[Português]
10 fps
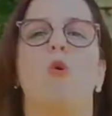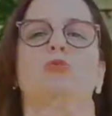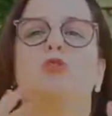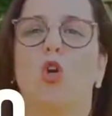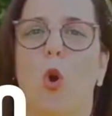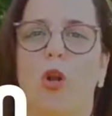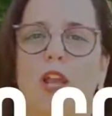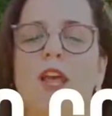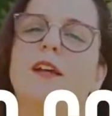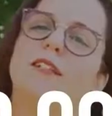
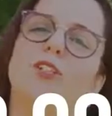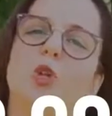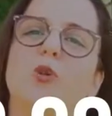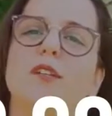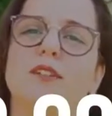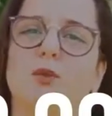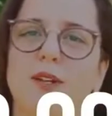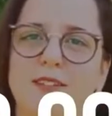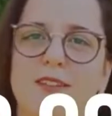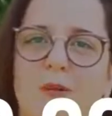controle de toda a
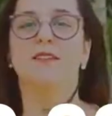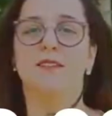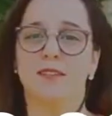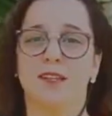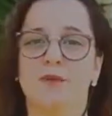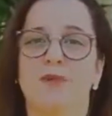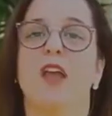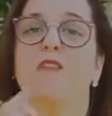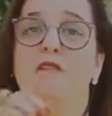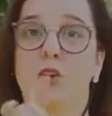situação. Sim,
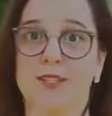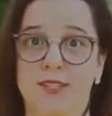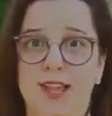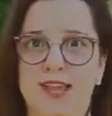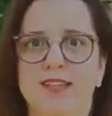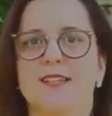você